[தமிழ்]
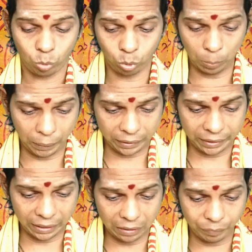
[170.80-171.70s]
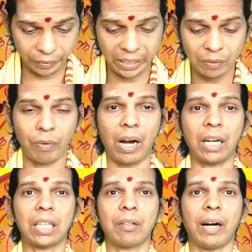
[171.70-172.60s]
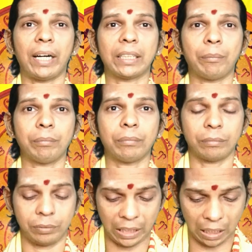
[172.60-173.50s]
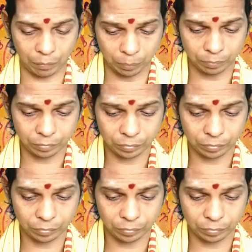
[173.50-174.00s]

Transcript: குடும்பத்தில் வீண் வாக்குவாதம் நிலவும்